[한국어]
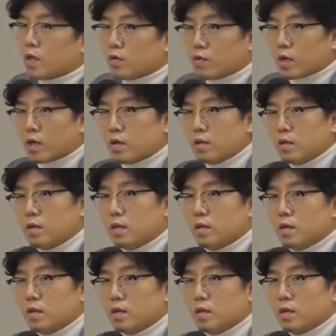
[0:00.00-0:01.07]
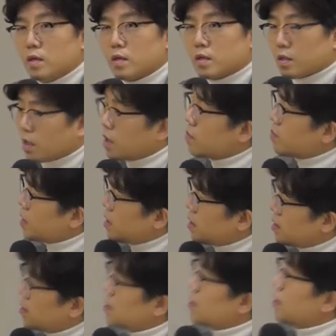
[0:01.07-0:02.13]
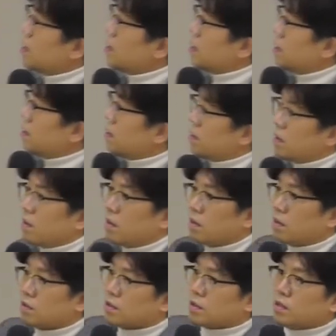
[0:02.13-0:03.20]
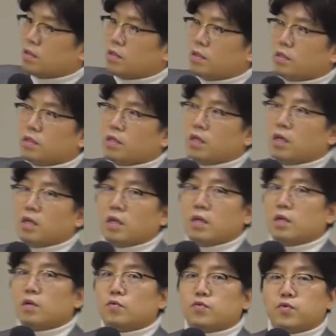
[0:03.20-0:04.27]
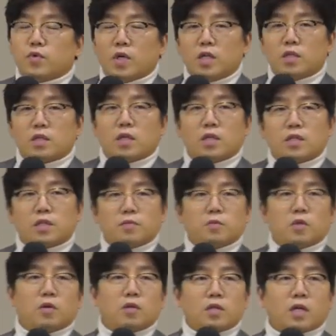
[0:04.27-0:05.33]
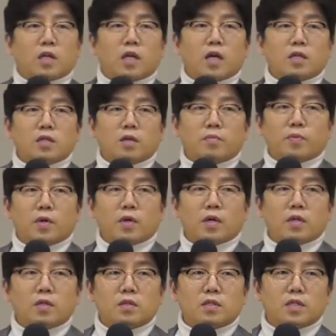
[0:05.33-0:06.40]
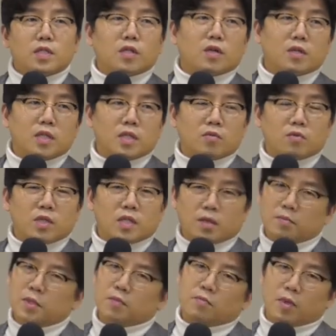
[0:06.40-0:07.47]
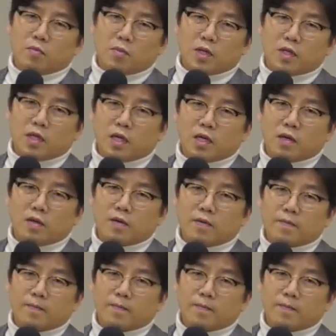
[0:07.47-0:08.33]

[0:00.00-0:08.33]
명이고요. 그 다음에 어, 실제 구월 달, 십일월 달에 학력평가를 응시한 인원이 삼십만 명이에요.